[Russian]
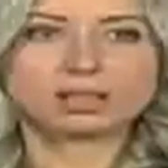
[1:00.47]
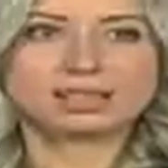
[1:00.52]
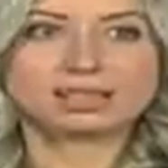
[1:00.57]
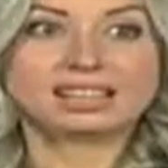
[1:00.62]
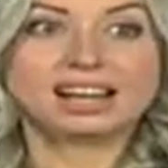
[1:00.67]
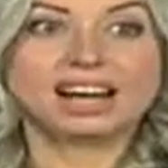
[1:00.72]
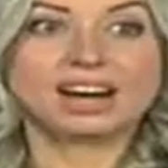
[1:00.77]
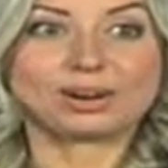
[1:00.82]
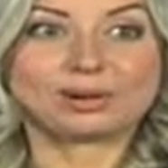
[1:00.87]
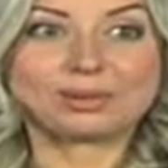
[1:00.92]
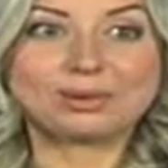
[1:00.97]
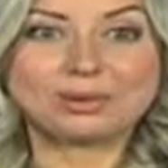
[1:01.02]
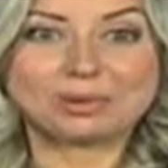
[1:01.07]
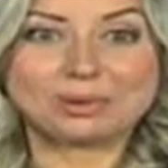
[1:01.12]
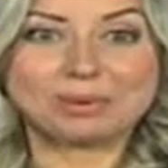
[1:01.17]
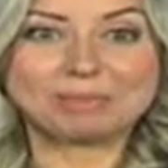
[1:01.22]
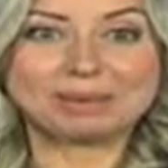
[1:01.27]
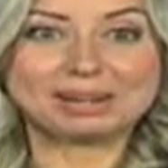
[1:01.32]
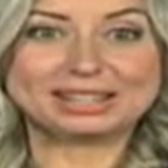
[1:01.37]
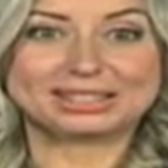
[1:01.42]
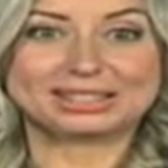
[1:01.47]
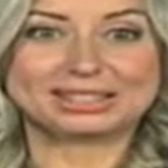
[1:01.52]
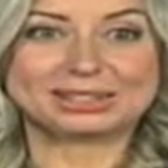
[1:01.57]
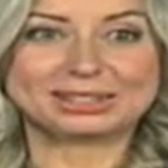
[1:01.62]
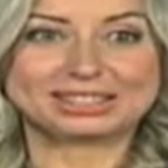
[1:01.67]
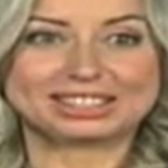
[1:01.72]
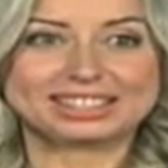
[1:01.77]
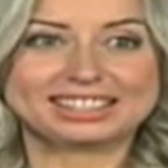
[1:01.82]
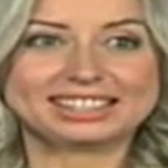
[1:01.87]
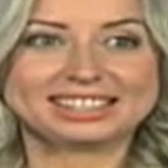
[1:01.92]
На руку
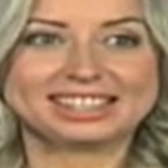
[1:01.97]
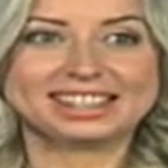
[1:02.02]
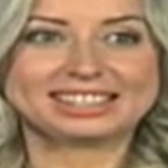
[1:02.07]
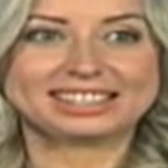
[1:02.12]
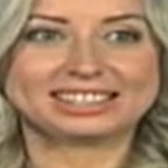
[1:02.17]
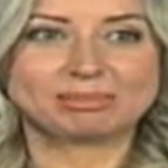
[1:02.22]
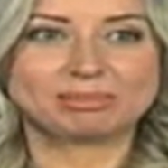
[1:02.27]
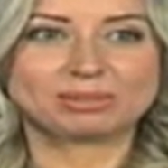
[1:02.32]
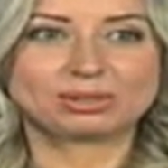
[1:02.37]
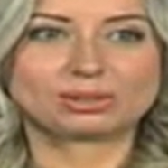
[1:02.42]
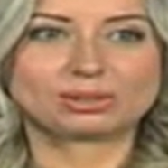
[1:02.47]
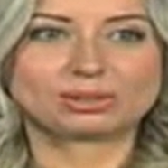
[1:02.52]
пойдет, не надо на мою